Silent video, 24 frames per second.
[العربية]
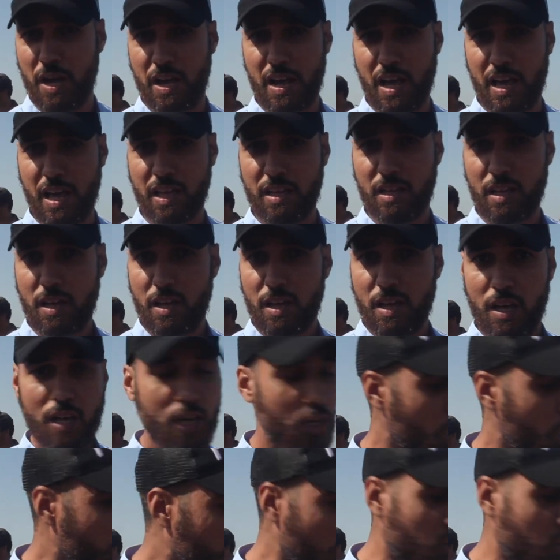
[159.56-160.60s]
هنايا
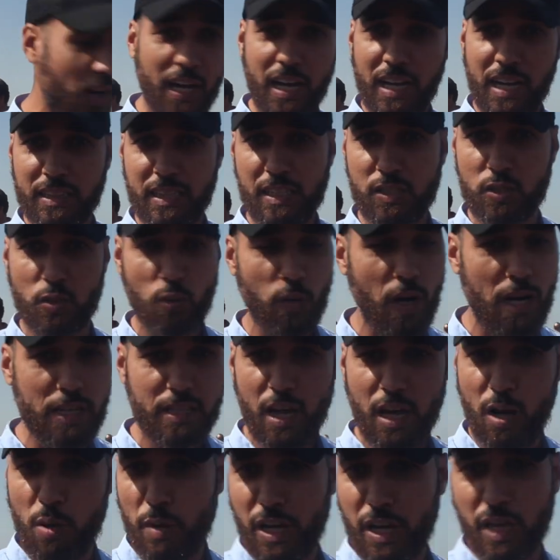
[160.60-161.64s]
كيشوف لاكارت ناسيونال
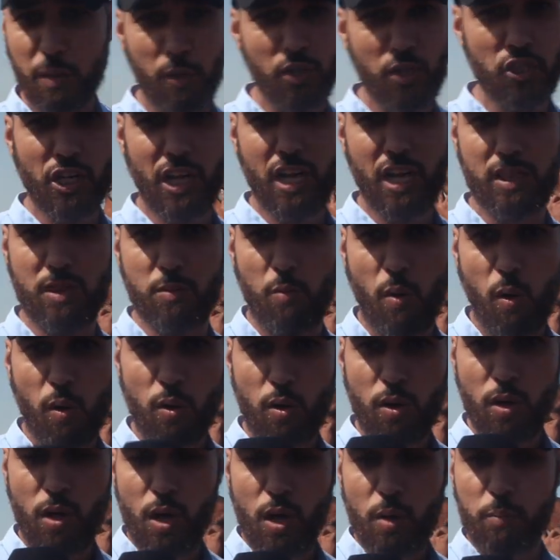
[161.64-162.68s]
ديالو ما كيبغيش يخدمو
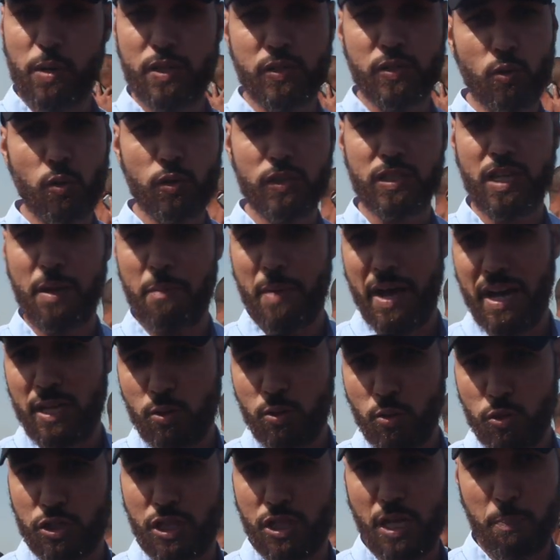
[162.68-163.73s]
كوسا ما
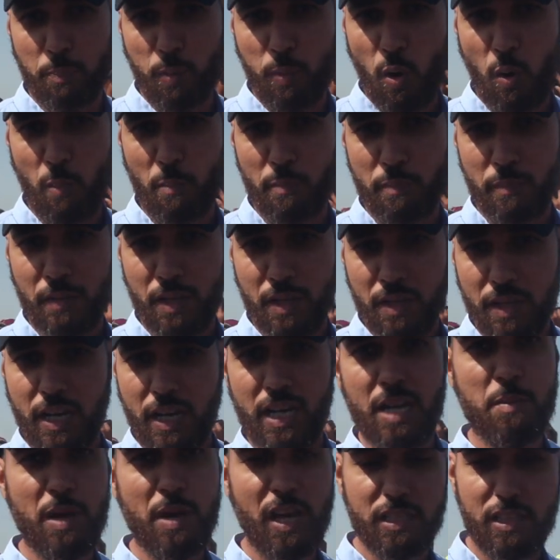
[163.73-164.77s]
عندوش ديبلوم
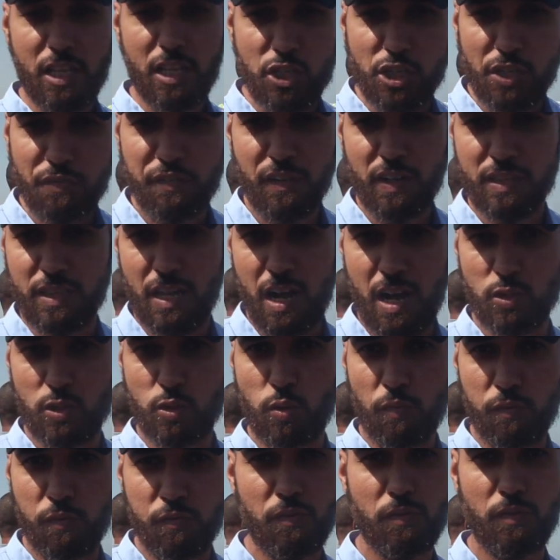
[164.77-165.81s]
يعني ما يقدرش يفرض راسو
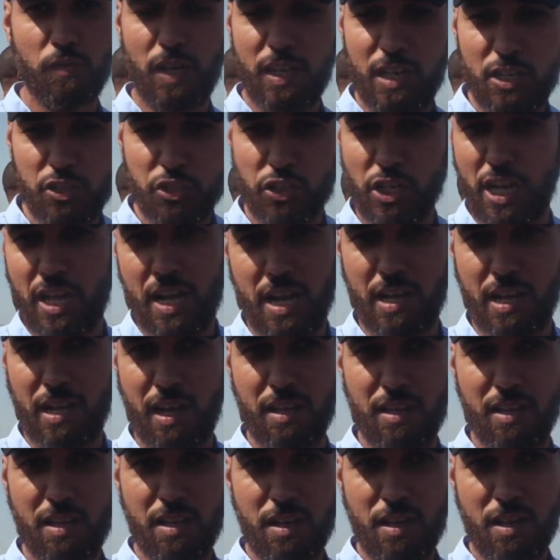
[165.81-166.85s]
على الشركه
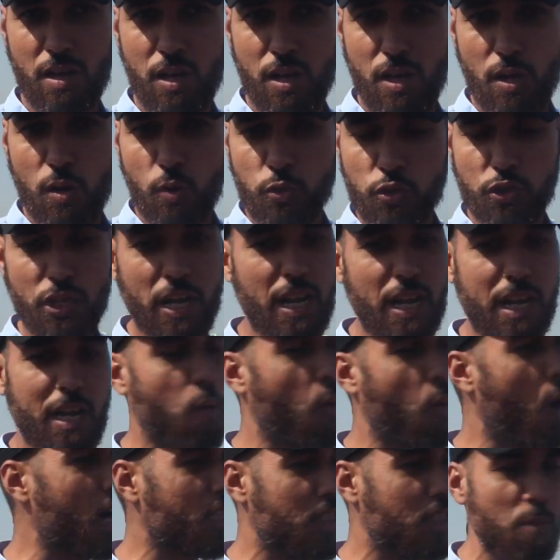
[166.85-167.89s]
الشركه
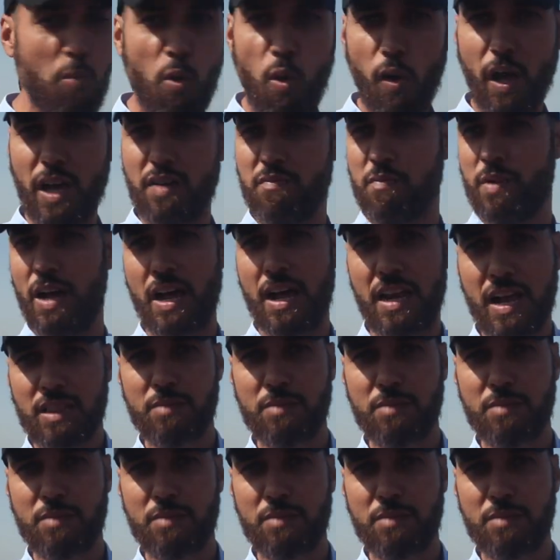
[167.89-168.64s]
واخده موقف من ان هذه